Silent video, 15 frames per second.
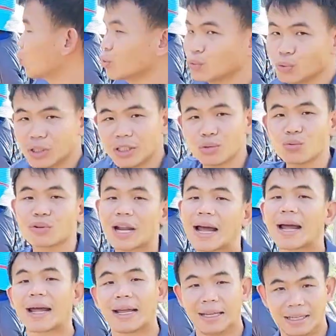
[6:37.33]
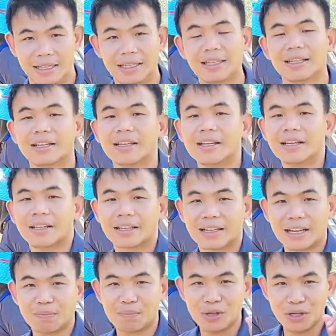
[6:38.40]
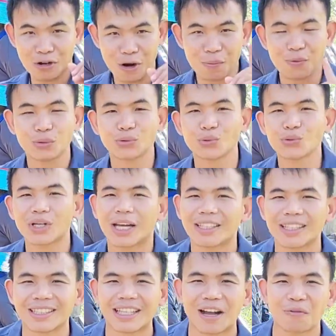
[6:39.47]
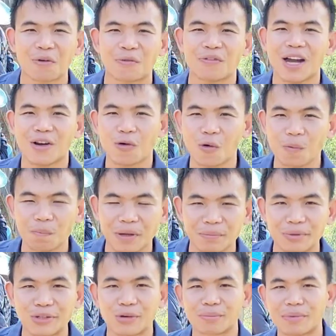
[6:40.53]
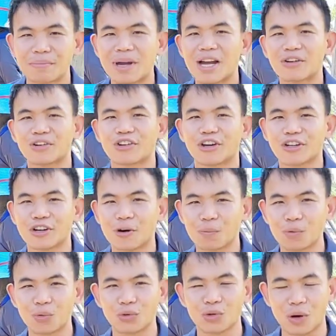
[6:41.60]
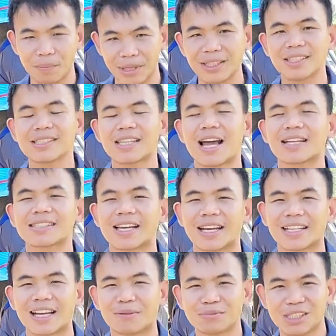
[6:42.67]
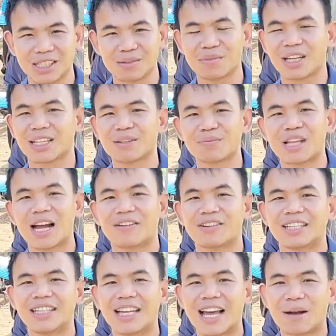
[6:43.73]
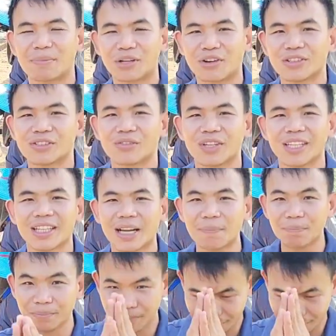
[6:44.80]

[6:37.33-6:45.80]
สวนอยู่ที่ทุ่งนาแห่งนี้เลยนะครับขอบคุณทุกการติดตามหวังว่าคงเป็นประโยชน์ไม่มากก็น้อยขอบคุณคอมเมนต์ที่สร้างสรรค์ครับเจอกันใหม่คลิปหน้าวันนี้ลาไปก่อนสวัสดีครั